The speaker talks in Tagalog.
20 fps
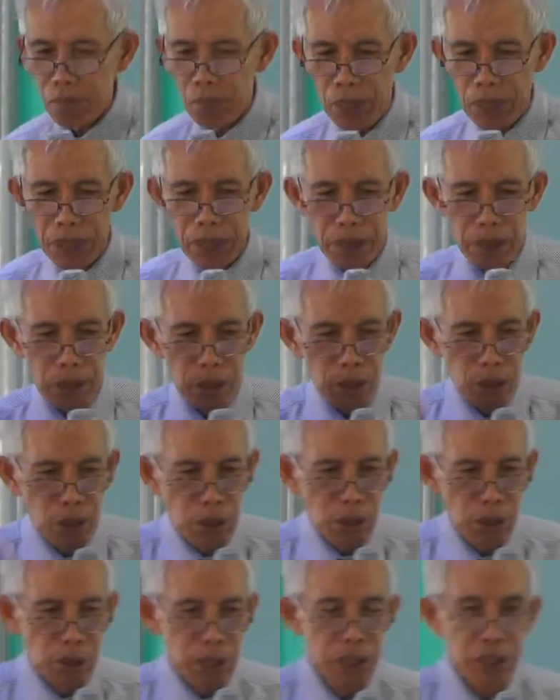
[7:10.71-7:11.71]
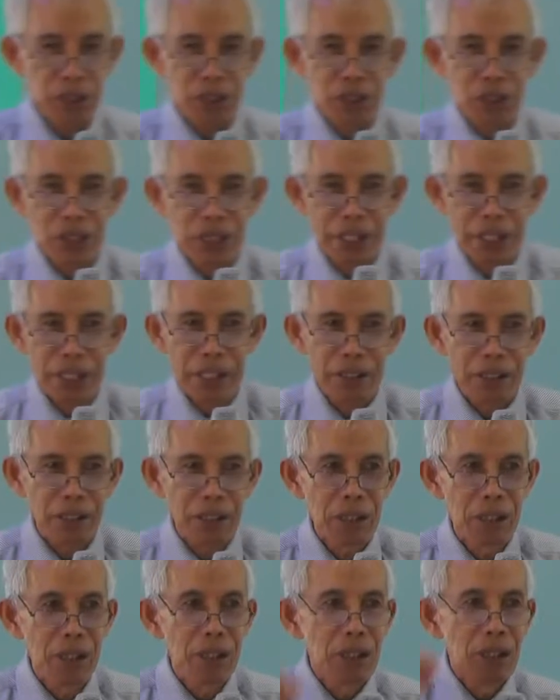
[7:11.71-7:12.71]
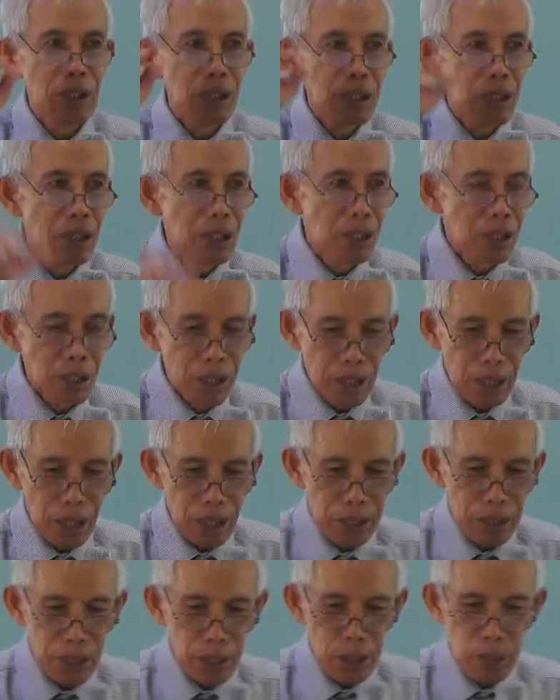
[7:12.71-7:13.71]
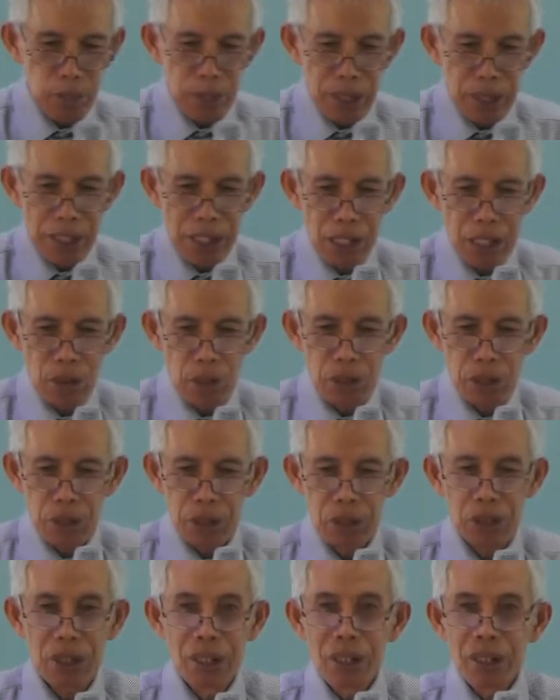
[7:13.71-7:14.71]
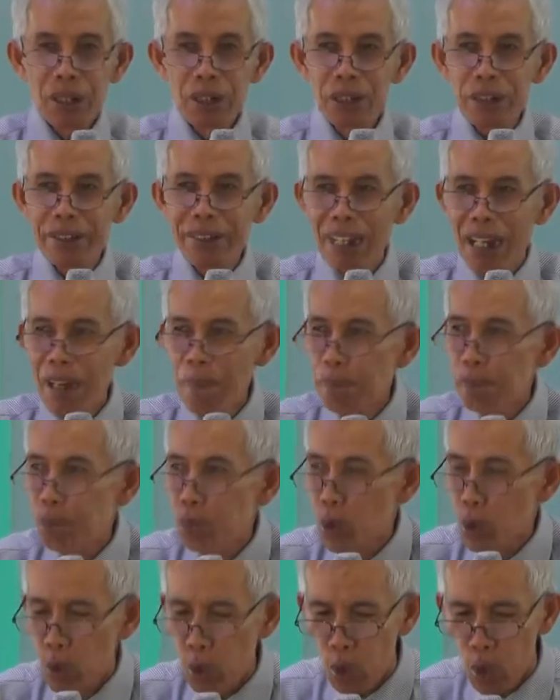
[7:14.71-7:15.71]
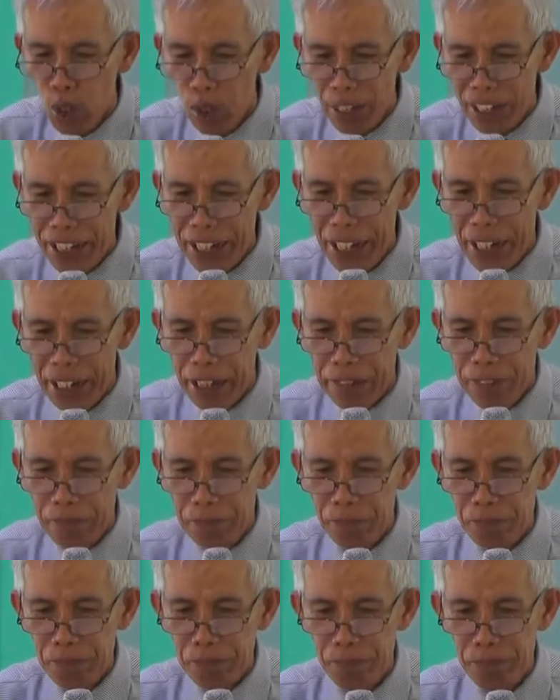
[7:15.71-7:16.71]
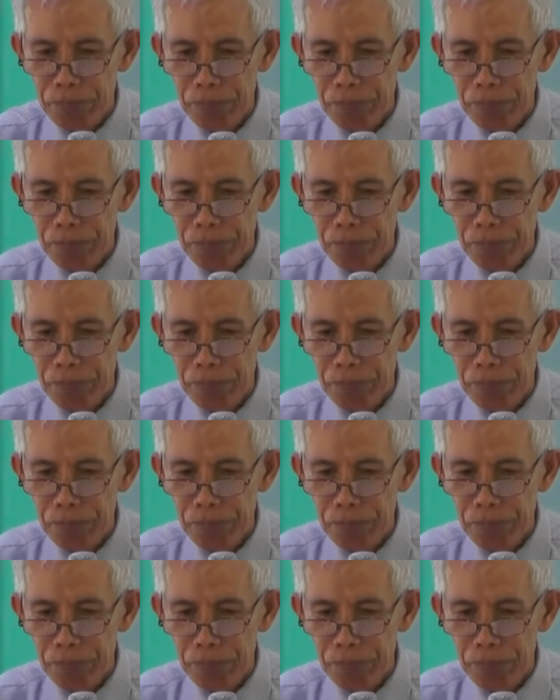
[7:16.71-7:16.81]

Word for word: But the Lord is saying at this very hour, stop worrying